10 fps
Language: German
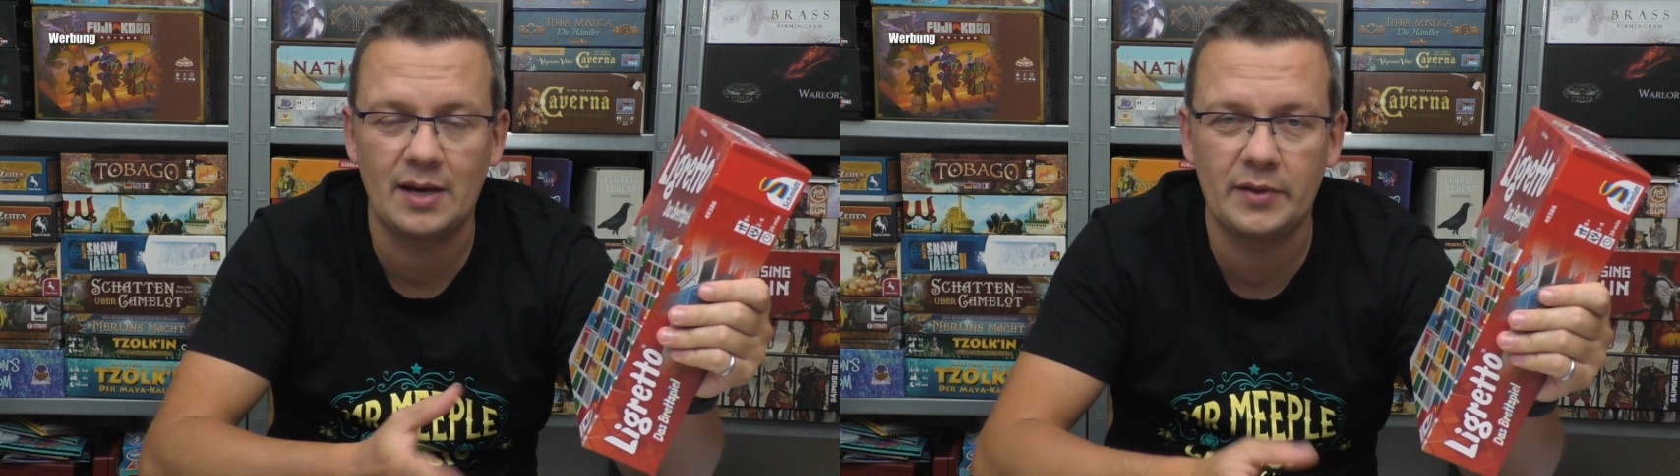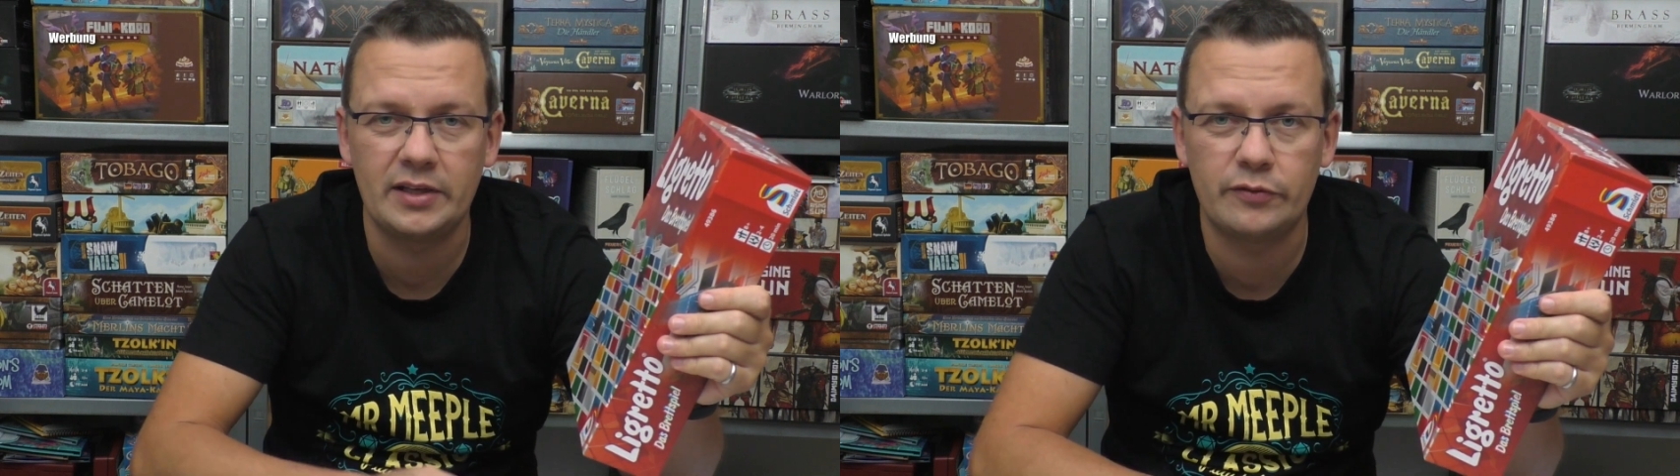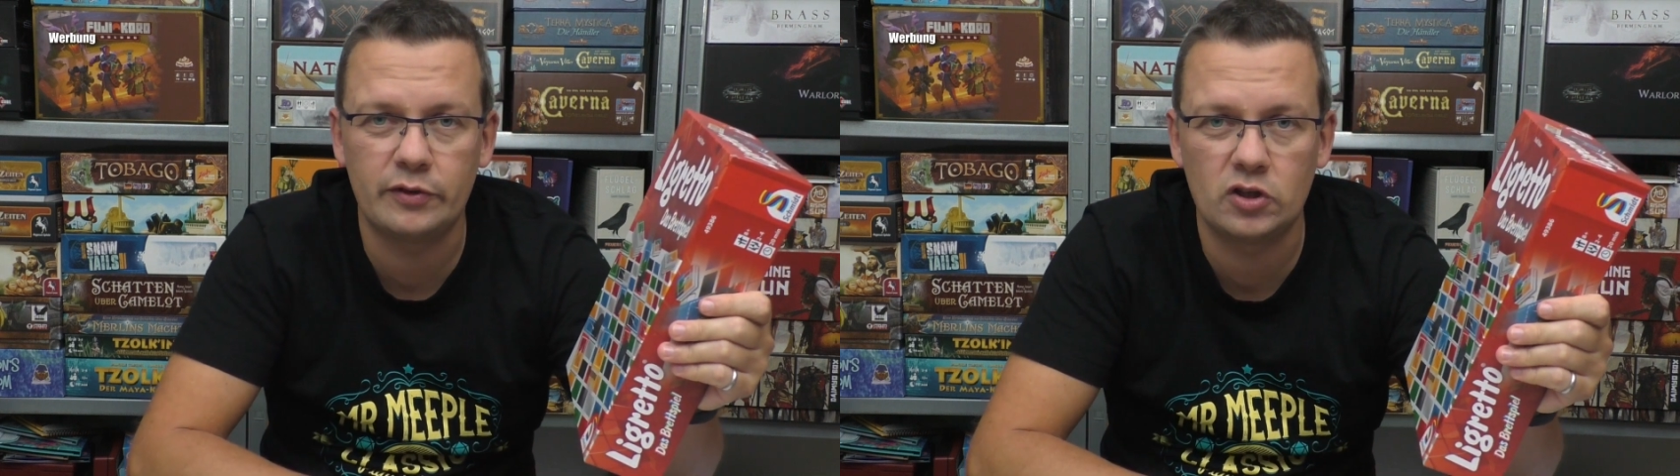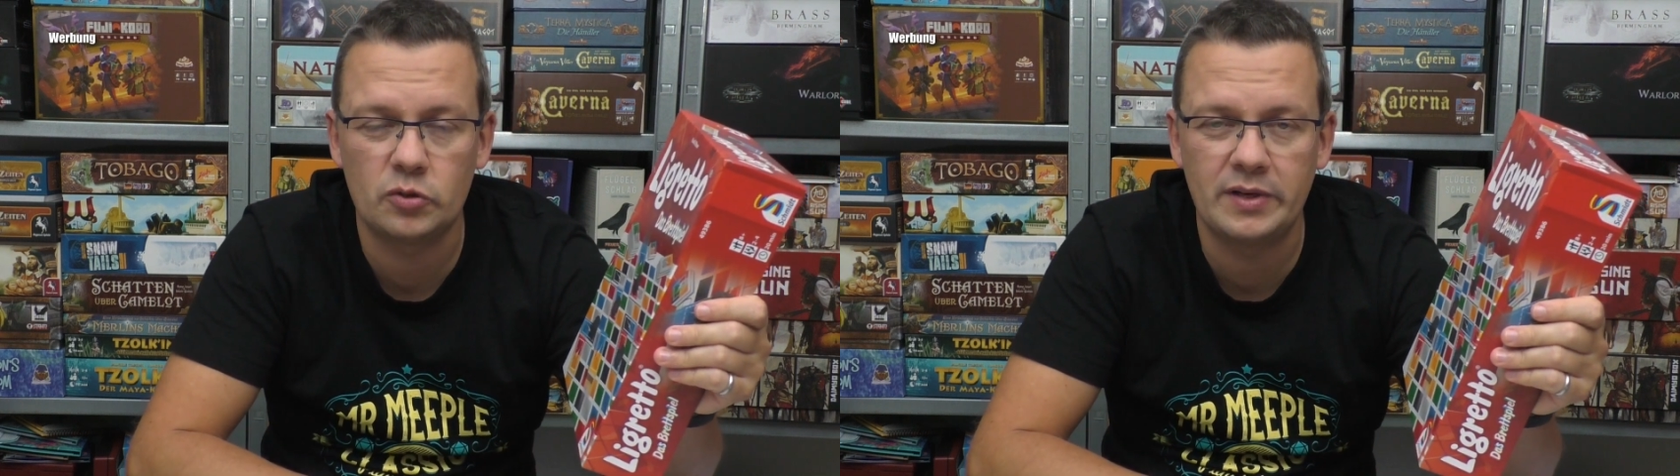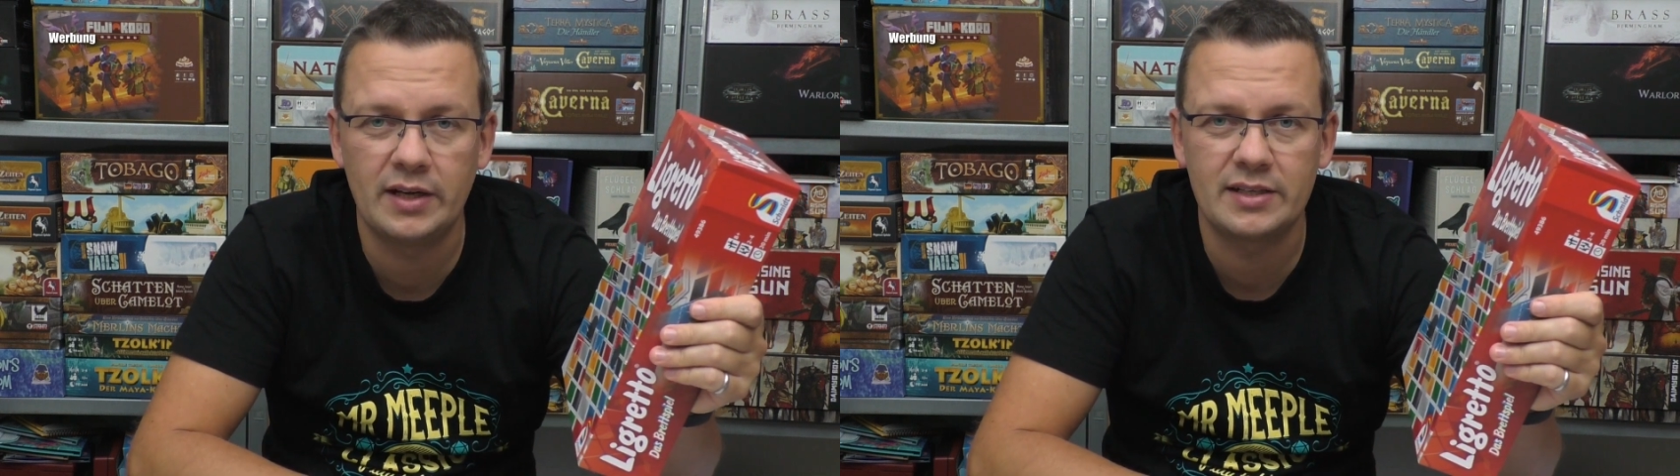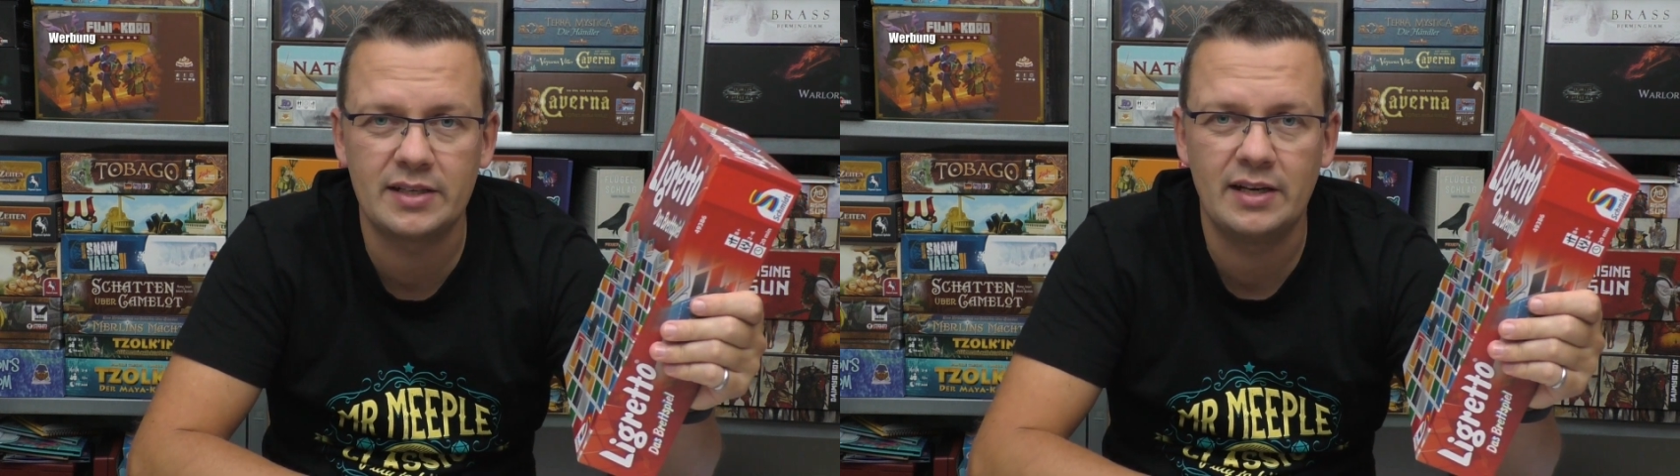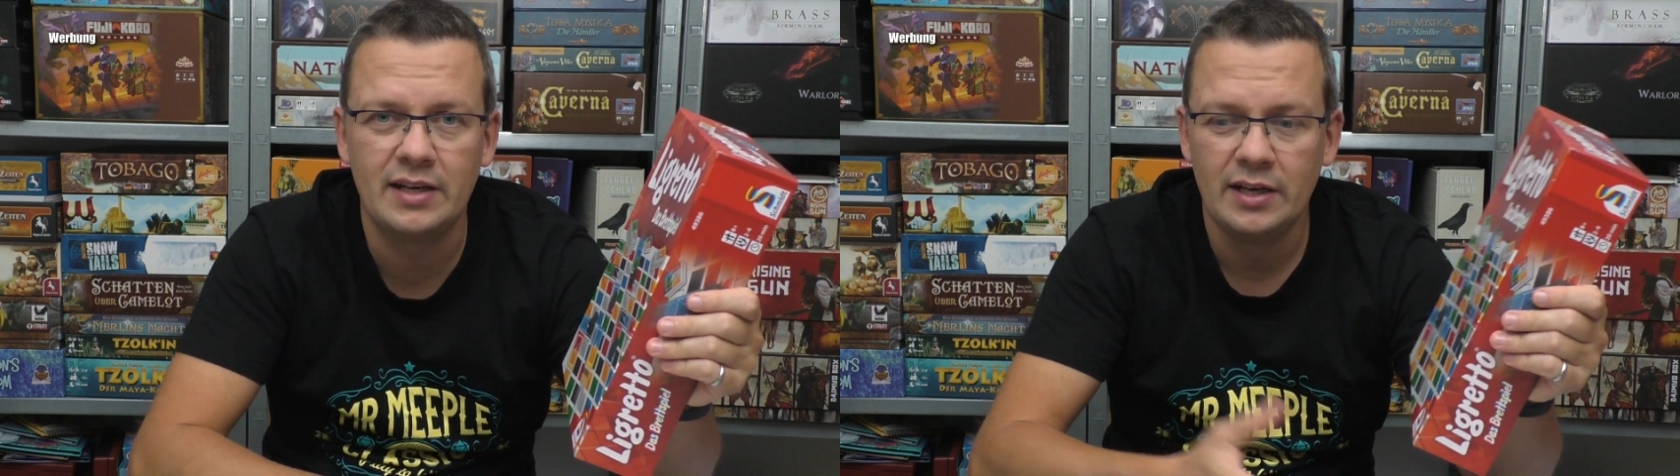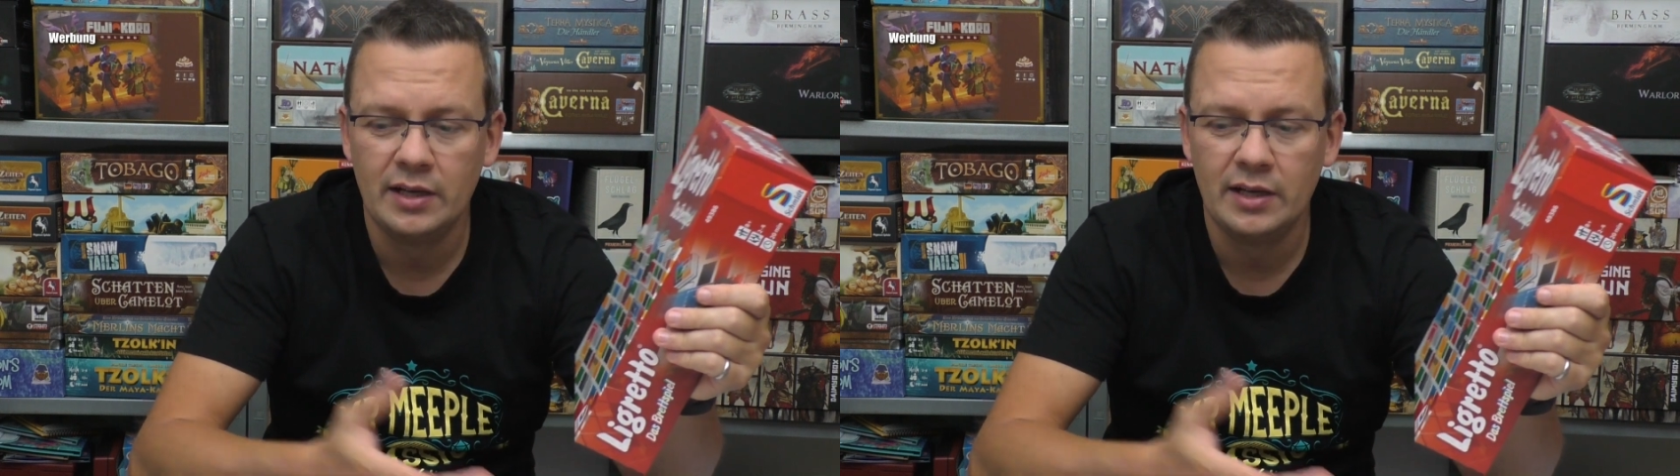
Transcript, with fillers: abhängig von der Spielanteil.